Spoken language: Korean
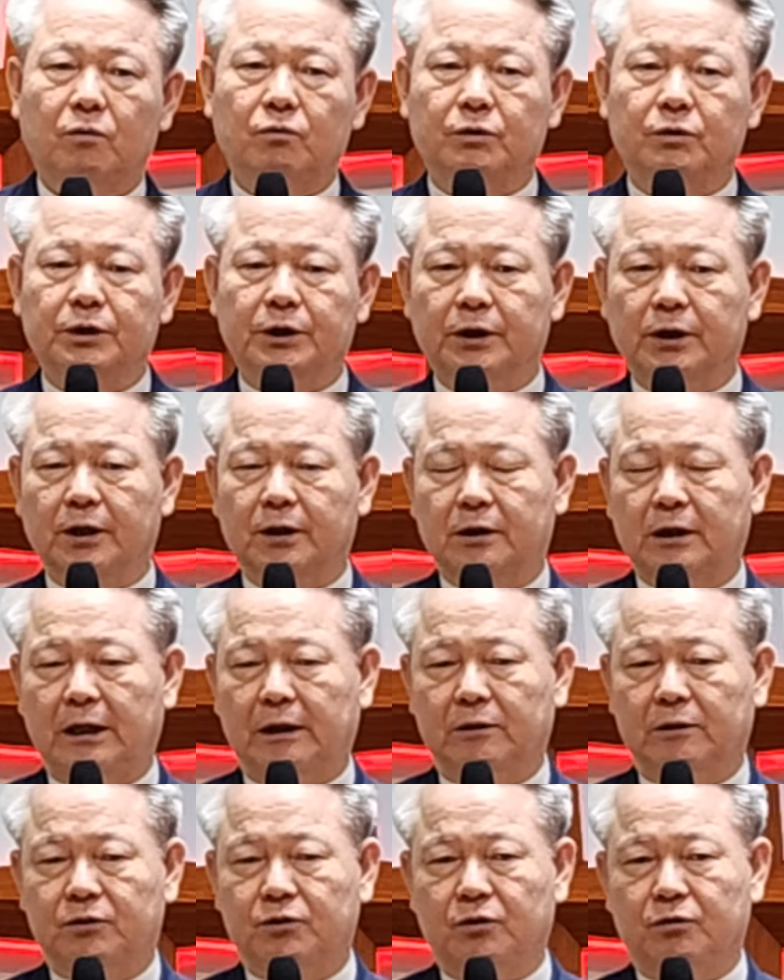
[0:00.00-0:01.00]
우리에게
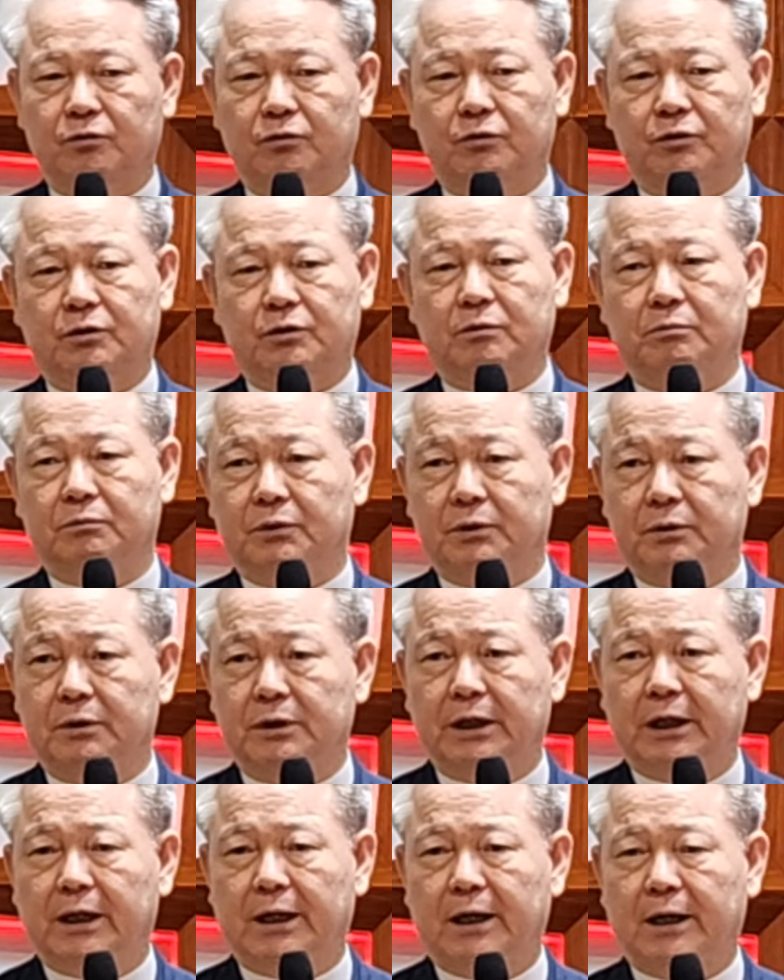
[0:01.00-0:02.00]
가르치는 것은
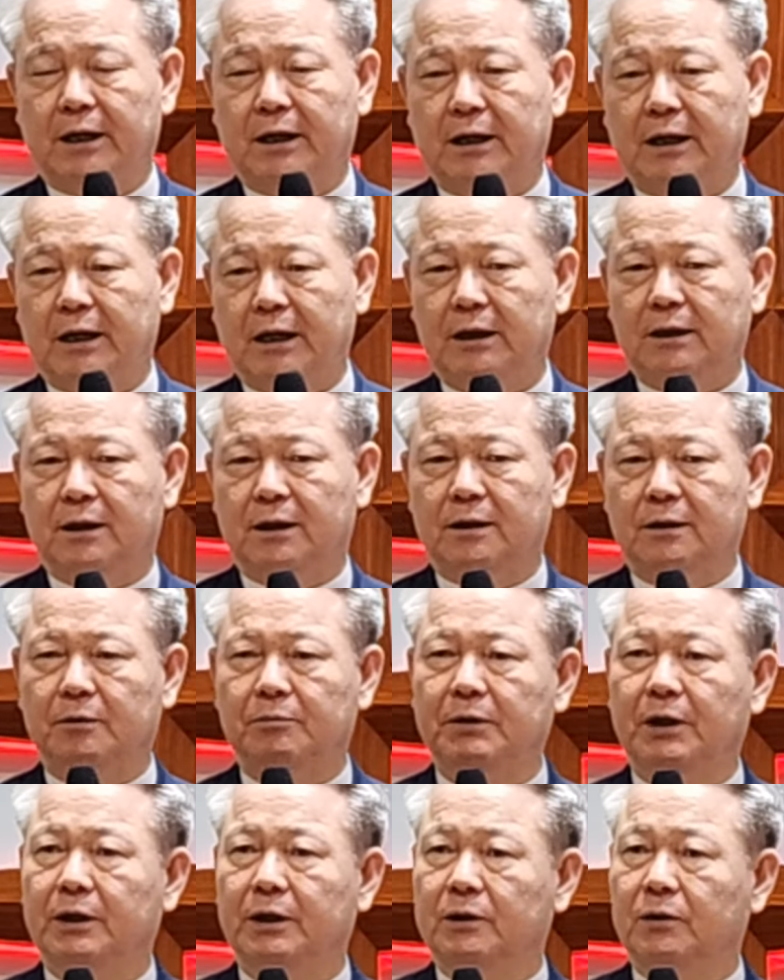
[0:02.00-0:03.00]
뭐냐?
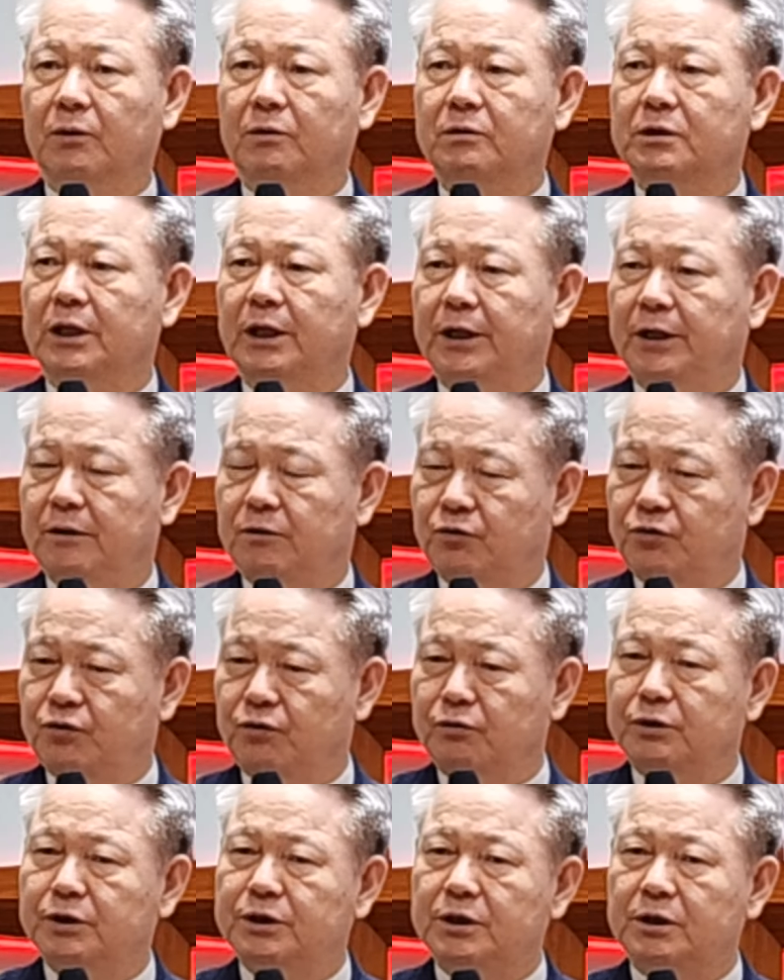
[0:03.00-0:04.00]
하나님의 역사의
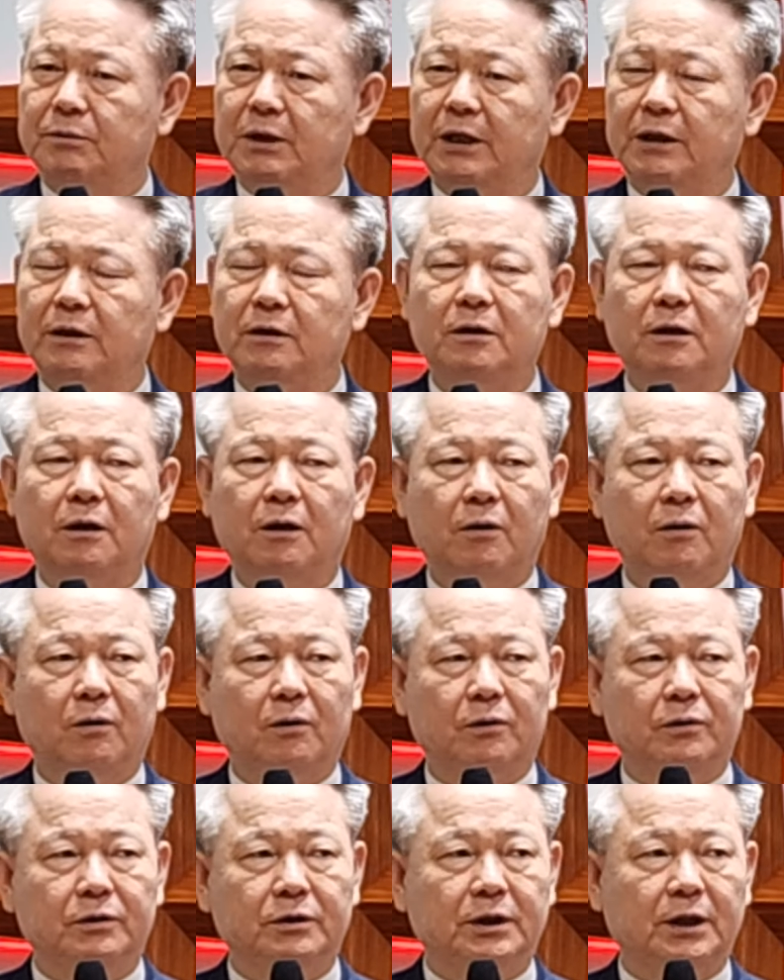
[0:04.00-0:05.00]
중심에는
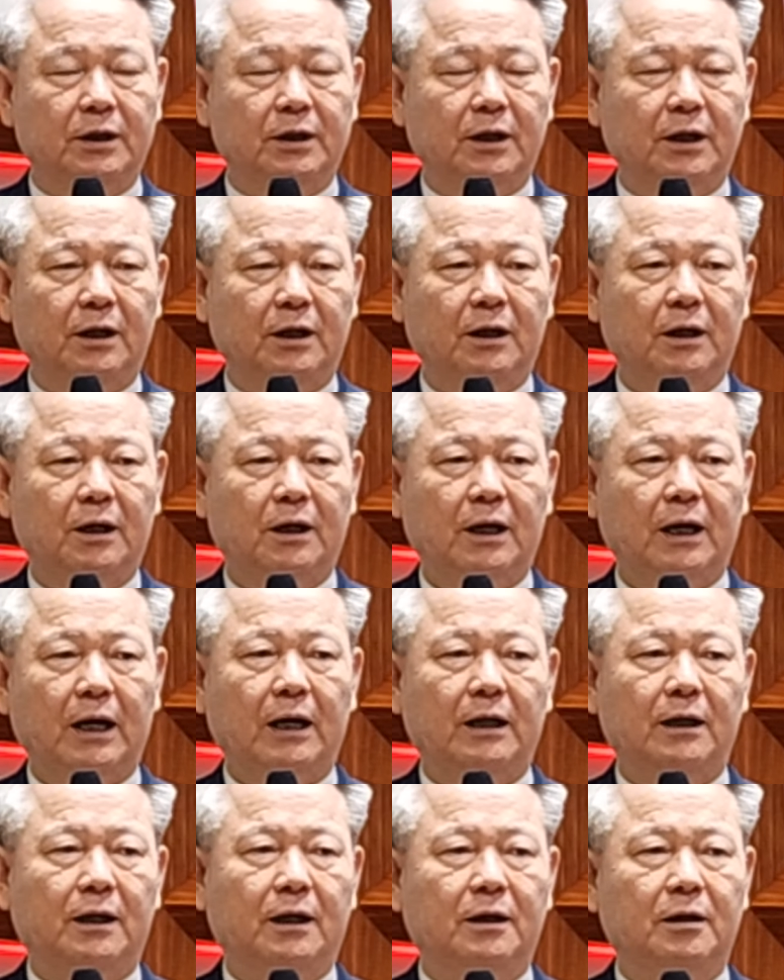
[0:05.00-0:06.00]
언제나
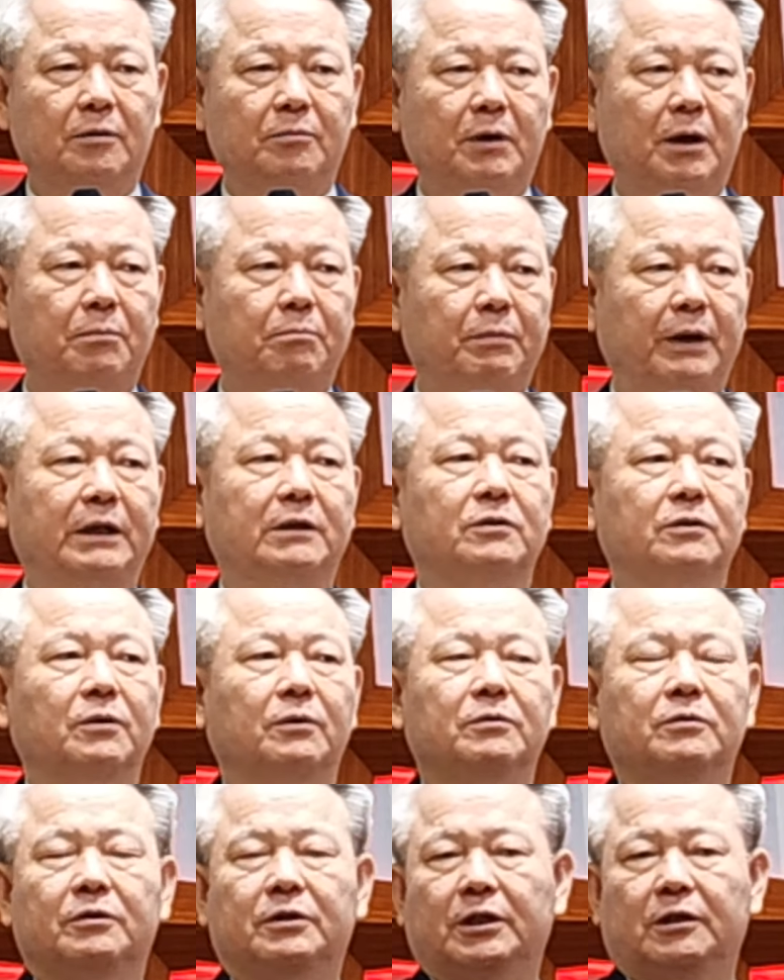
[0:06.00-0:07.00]
하나님의
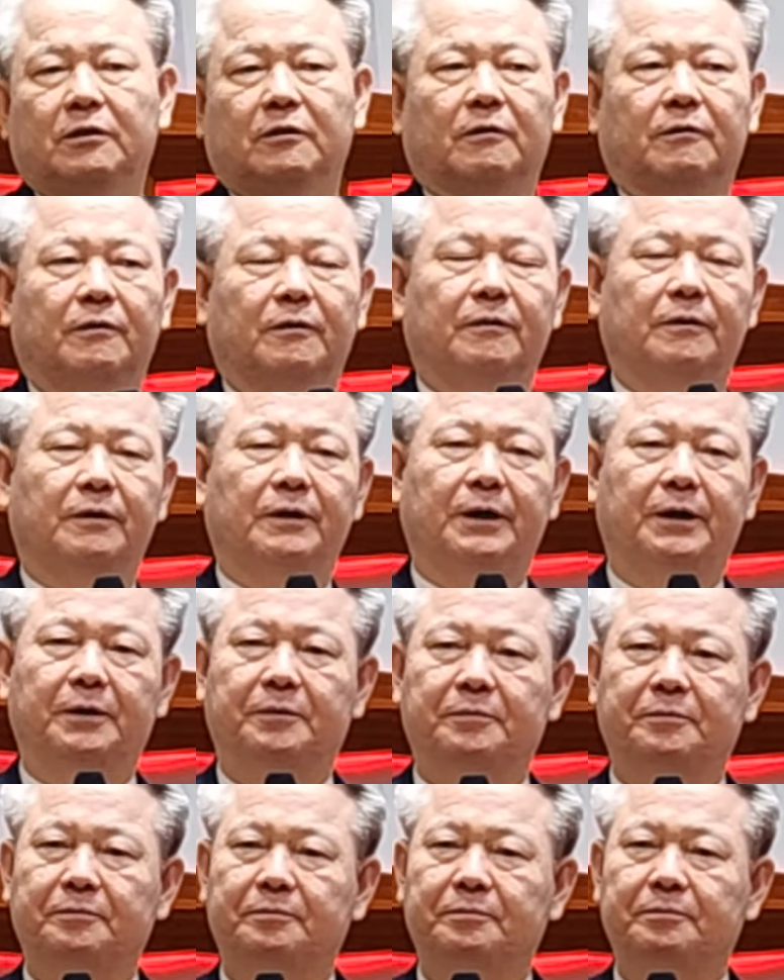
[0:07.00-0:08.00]
백성들이 있는 거예요.
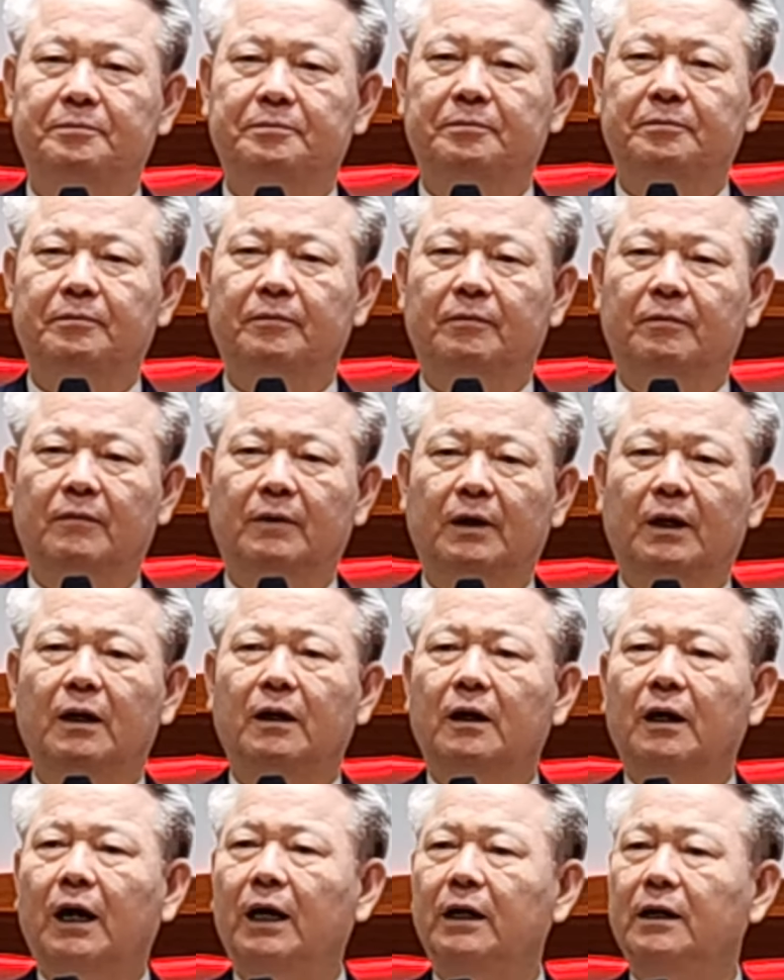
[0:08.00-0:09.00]

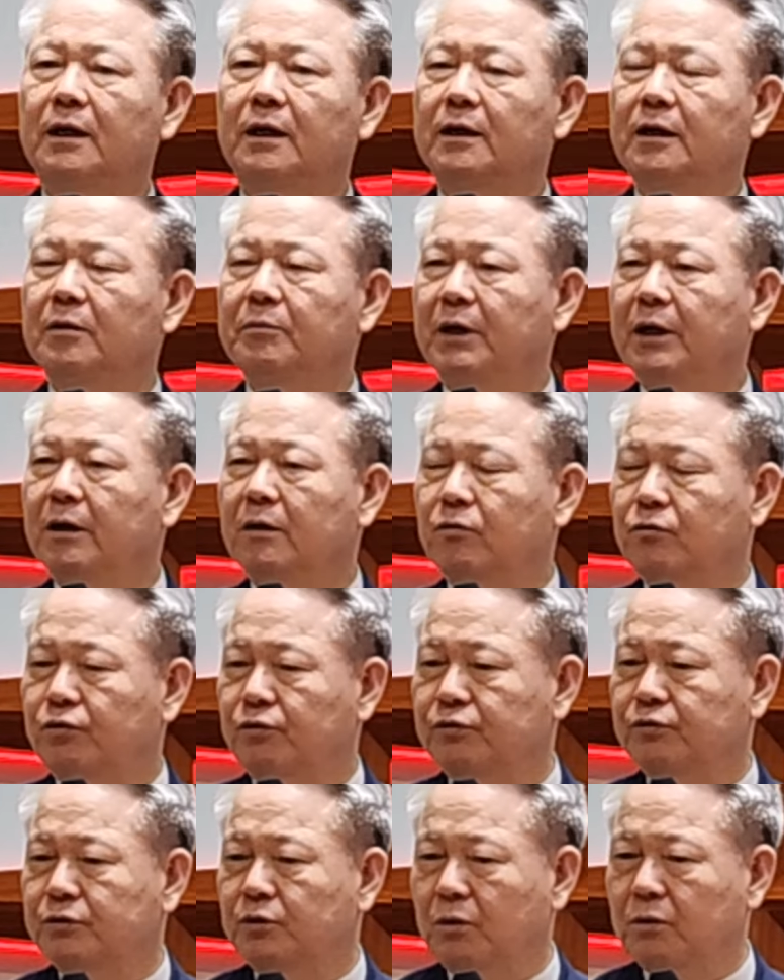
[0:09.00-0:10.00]
하나님의
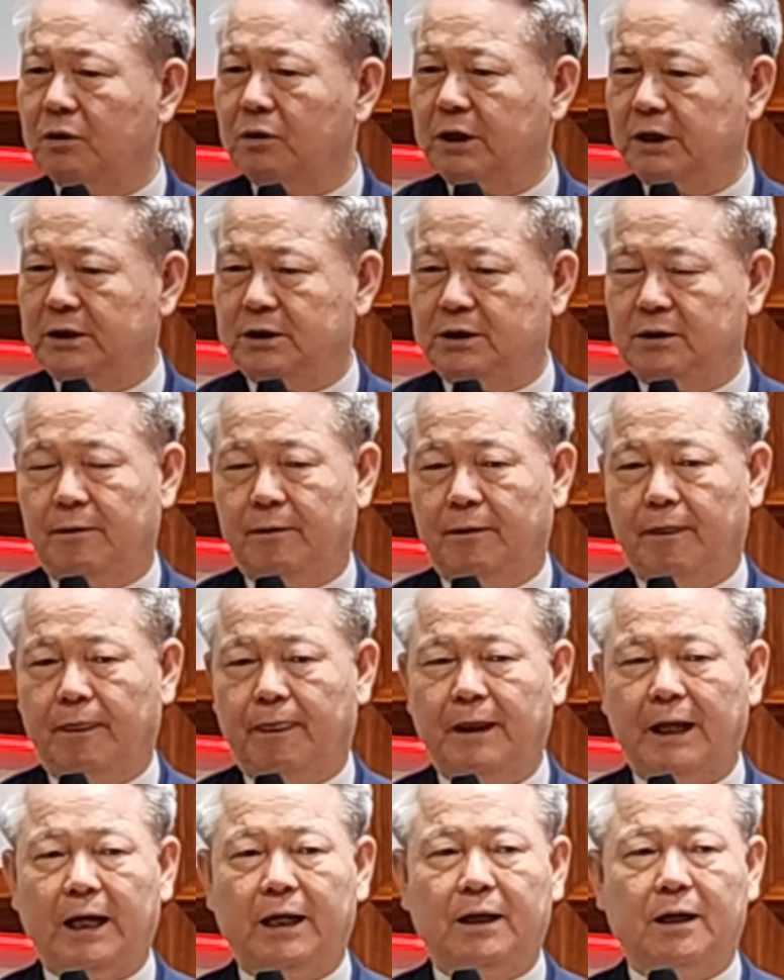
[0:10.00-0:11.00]
구속하심,
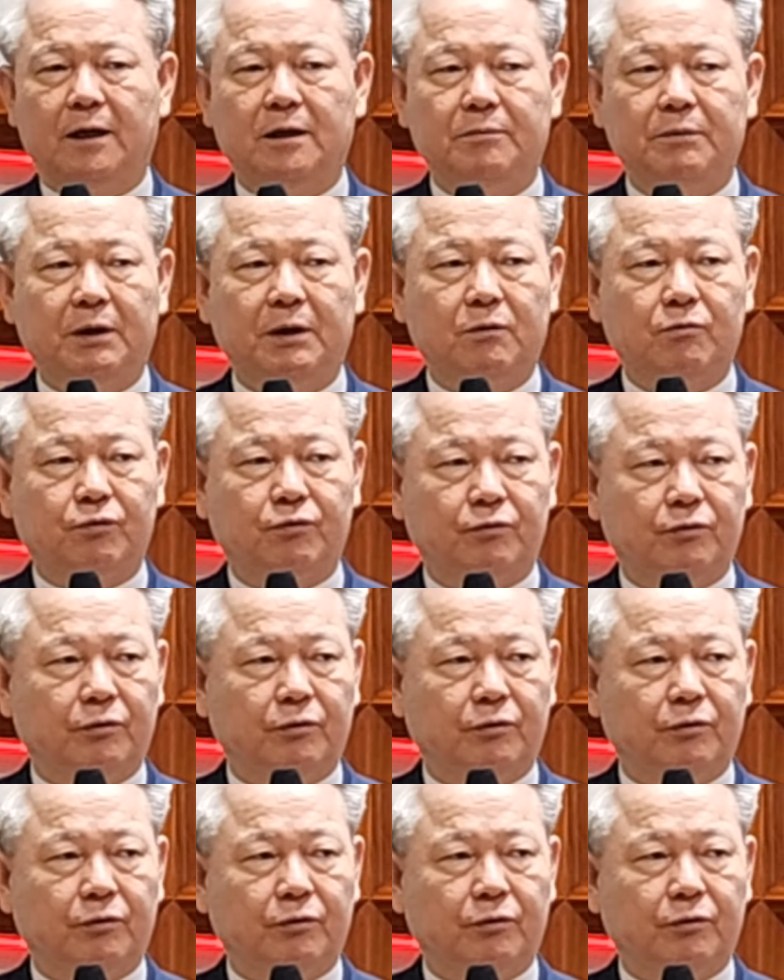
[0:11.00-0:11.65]
하나님의